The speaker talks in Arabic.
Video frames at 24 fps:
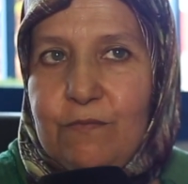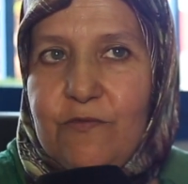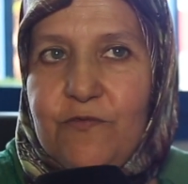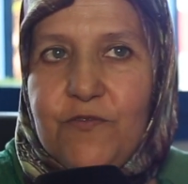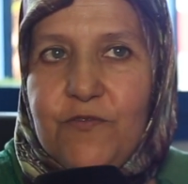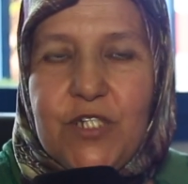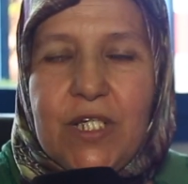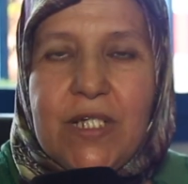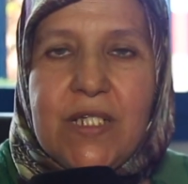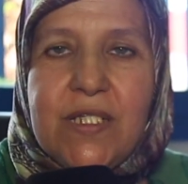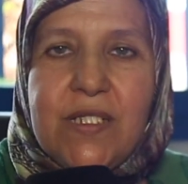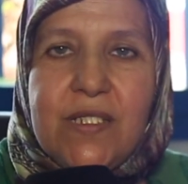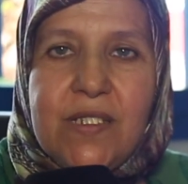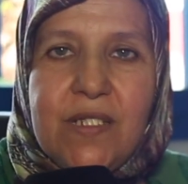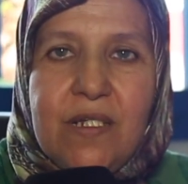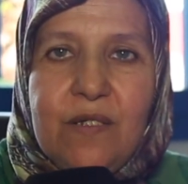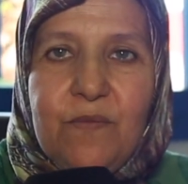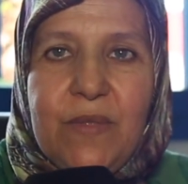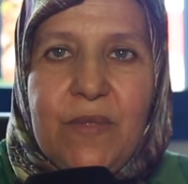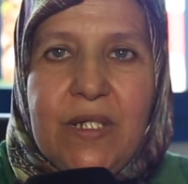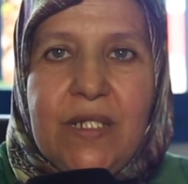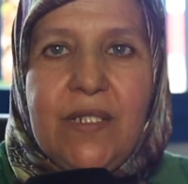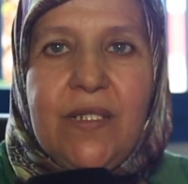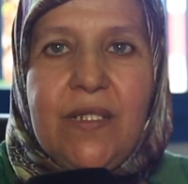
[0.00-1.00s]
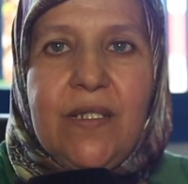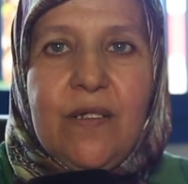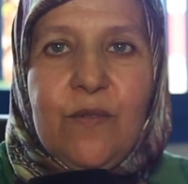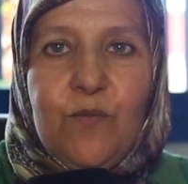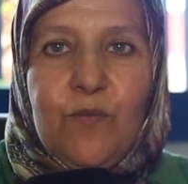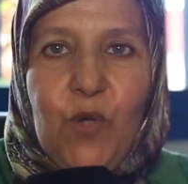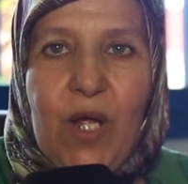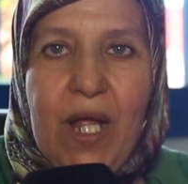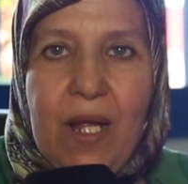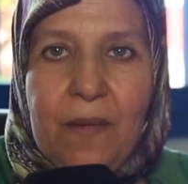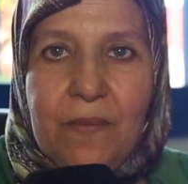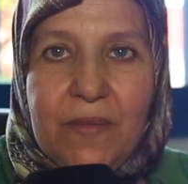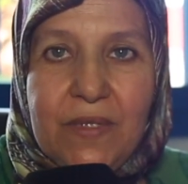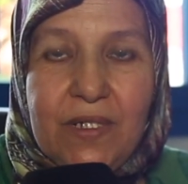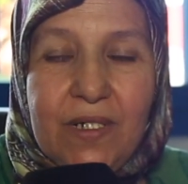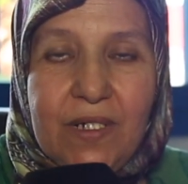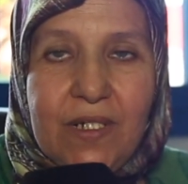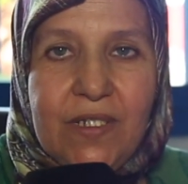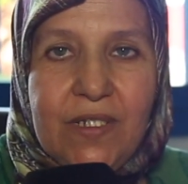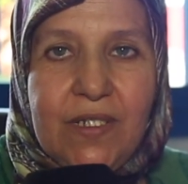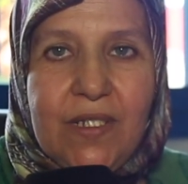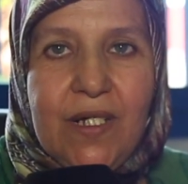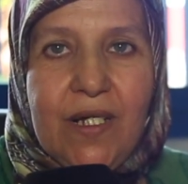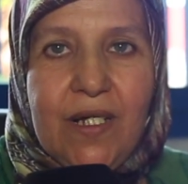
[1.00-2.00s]
في شخص التلميذ محمد
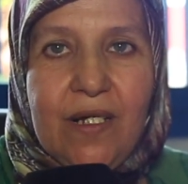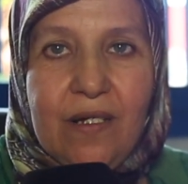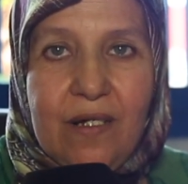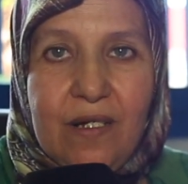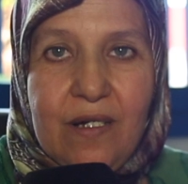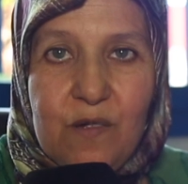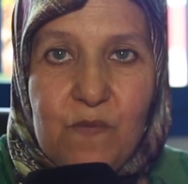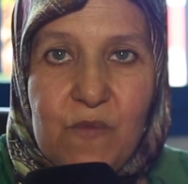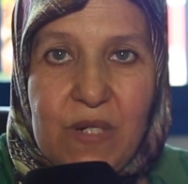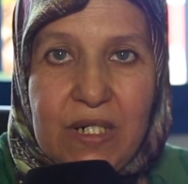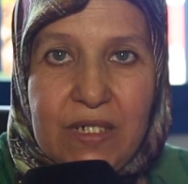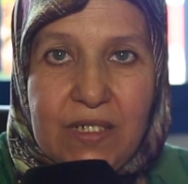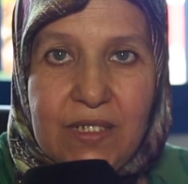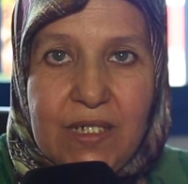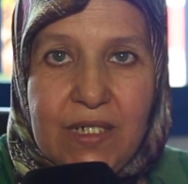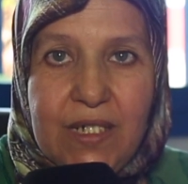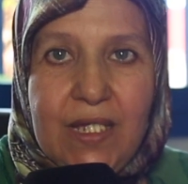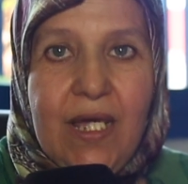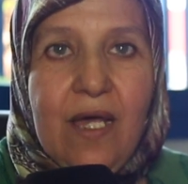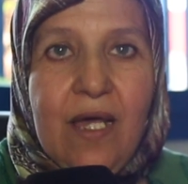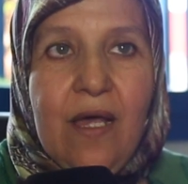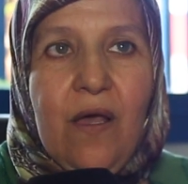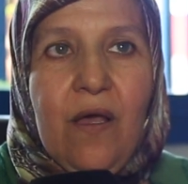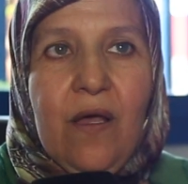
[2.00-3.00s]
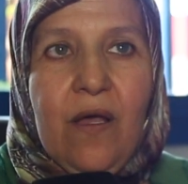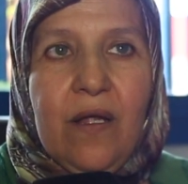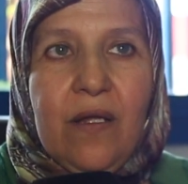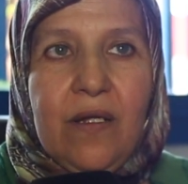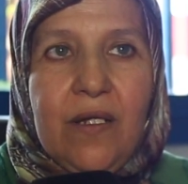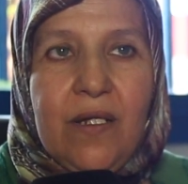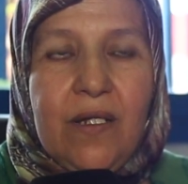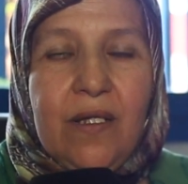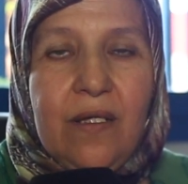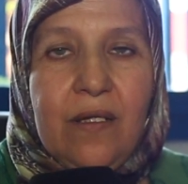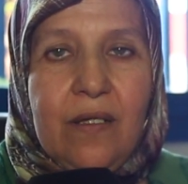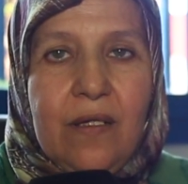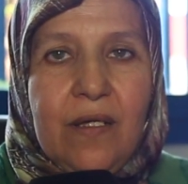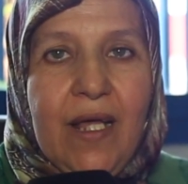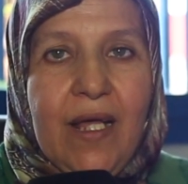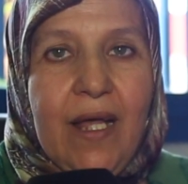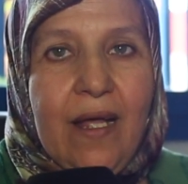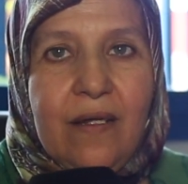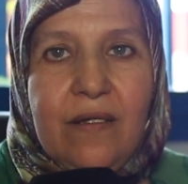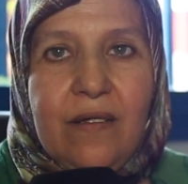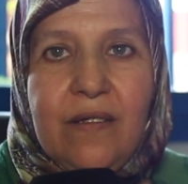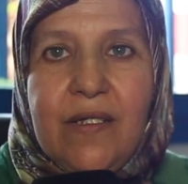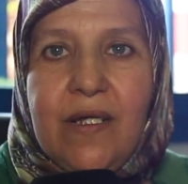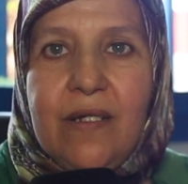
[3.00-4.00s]
رضا المرضي اللي
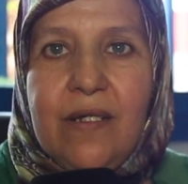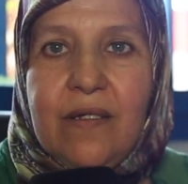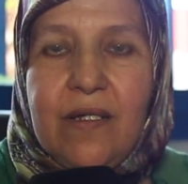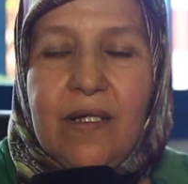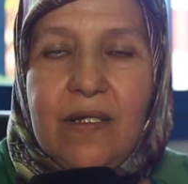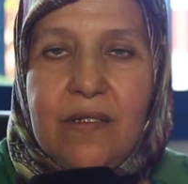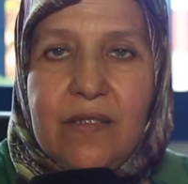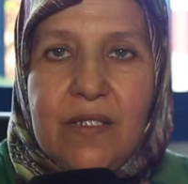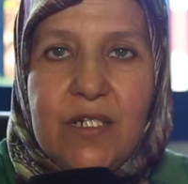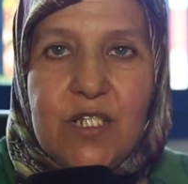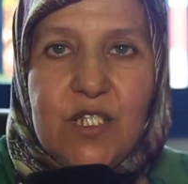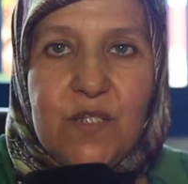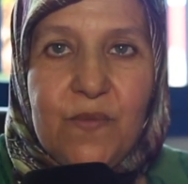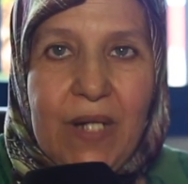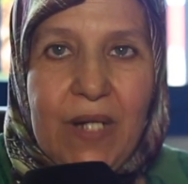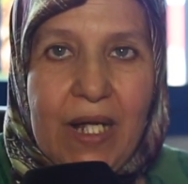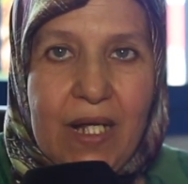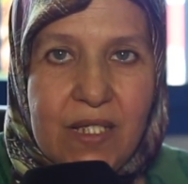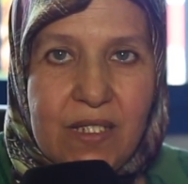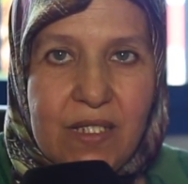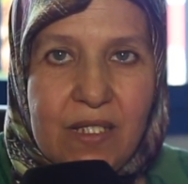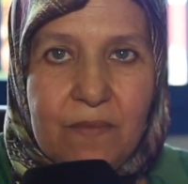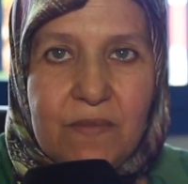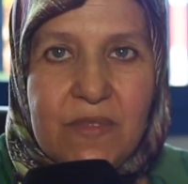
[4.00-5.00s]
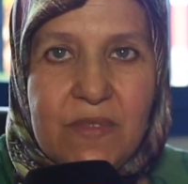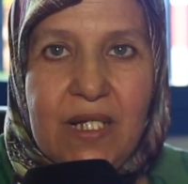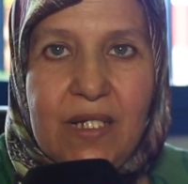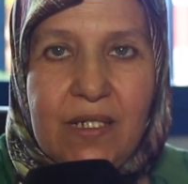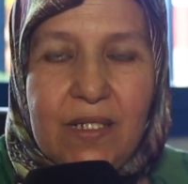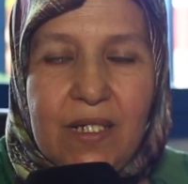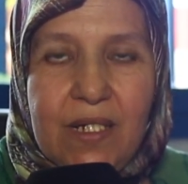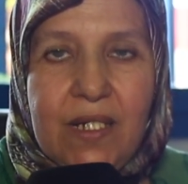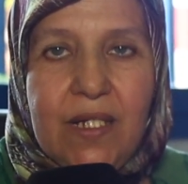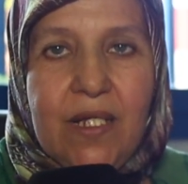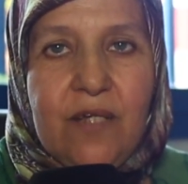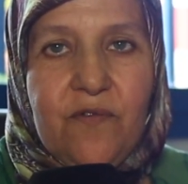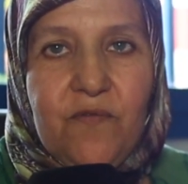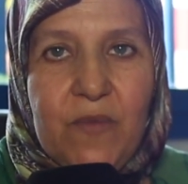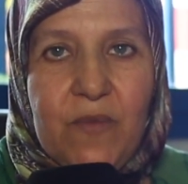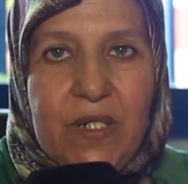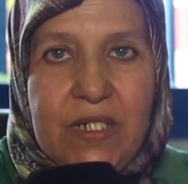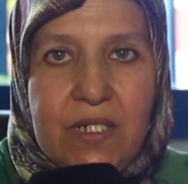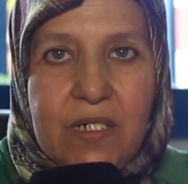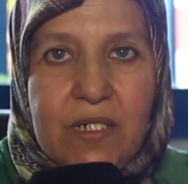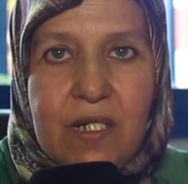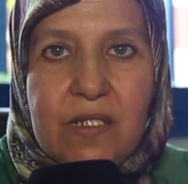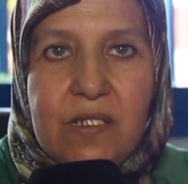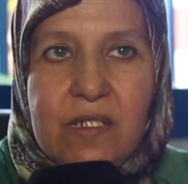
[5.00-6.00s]
حاليا كيدرس بالاقسام التحضيريه في
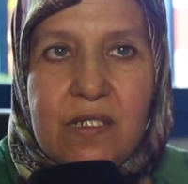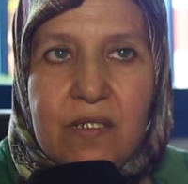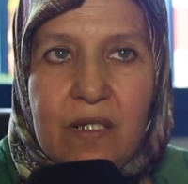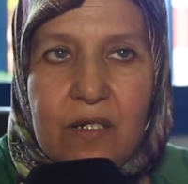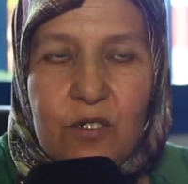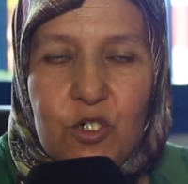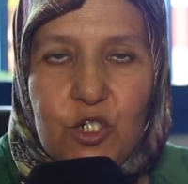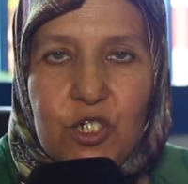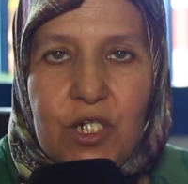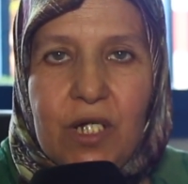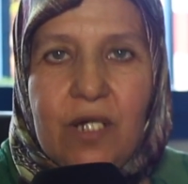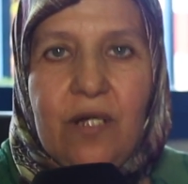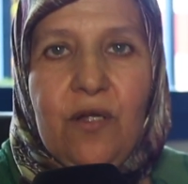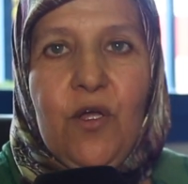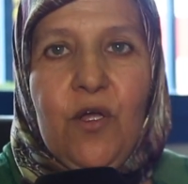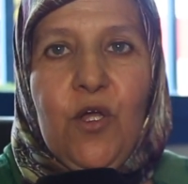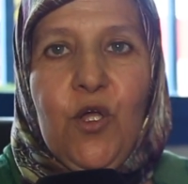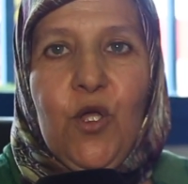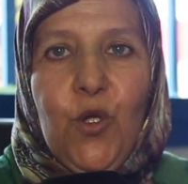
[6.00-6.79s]
مدينه طنجه